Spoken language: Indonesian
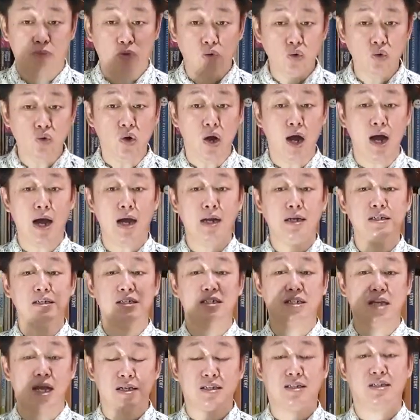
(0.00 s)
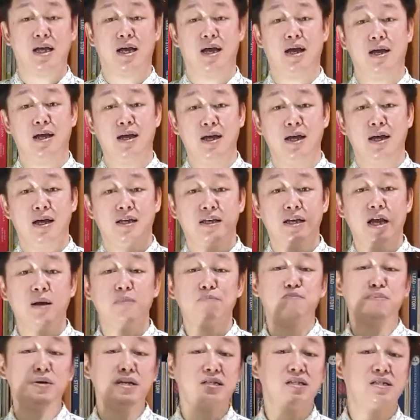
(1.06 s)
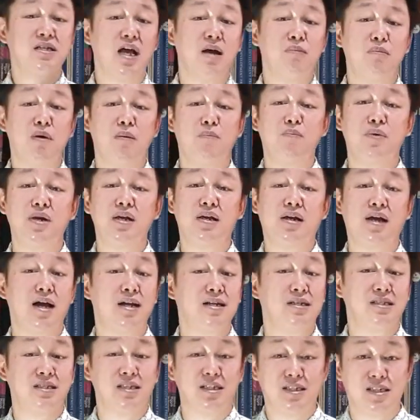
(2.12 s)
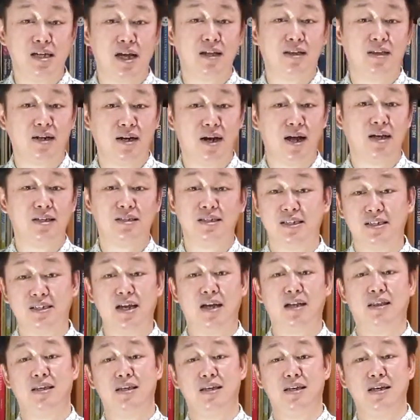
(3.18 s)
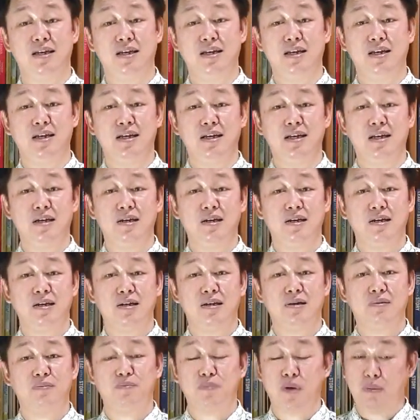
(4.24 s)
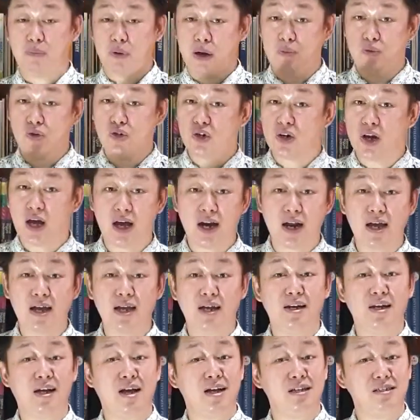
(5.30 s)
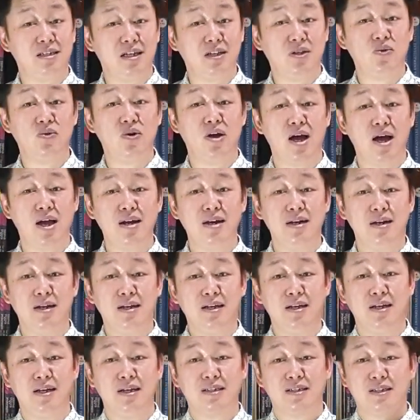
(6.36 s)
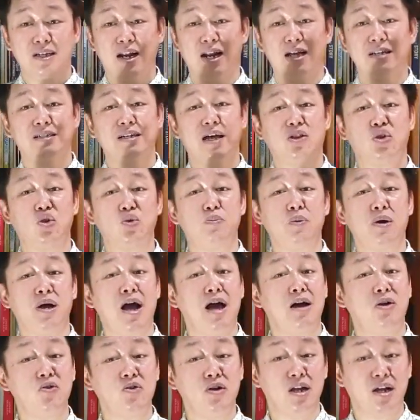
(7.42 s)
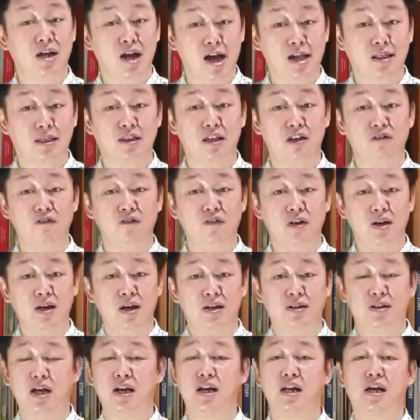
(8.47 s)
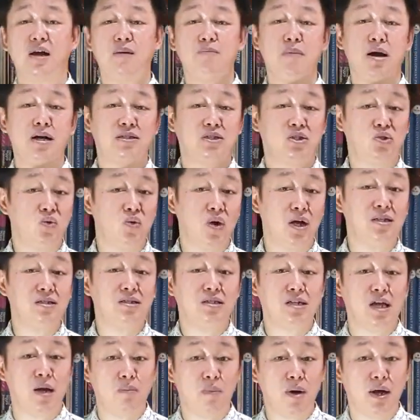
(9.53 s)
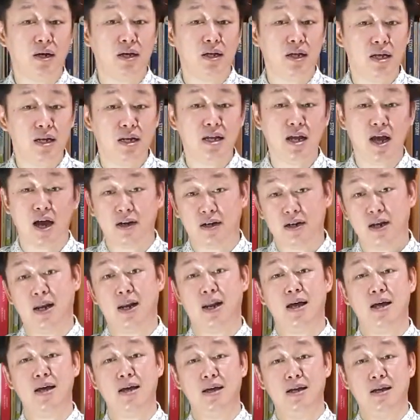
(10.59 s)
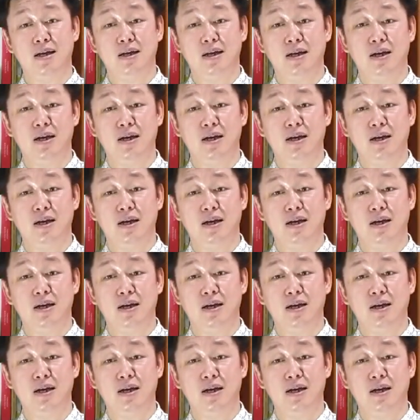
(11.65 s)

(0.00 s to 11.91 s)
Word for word: Tuhan saja yang bisa memberikan sejahtera sejati. Bapak Ibu Saudara yang dikasih Tuhan, salah satu pengaruh negatif dari kemajuan zaman ini adalah